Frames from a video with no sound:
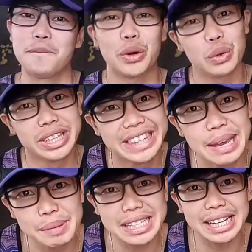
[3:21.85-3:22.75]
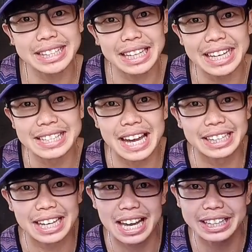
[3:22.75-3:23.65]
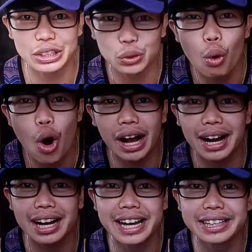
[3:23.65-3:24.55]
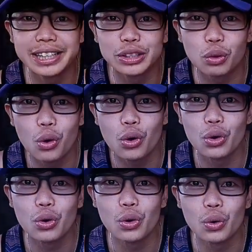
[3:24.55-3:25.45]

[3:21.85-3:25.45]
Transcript: Pero hindi masakit akin tiyan, kaya ito ang kakainin ko.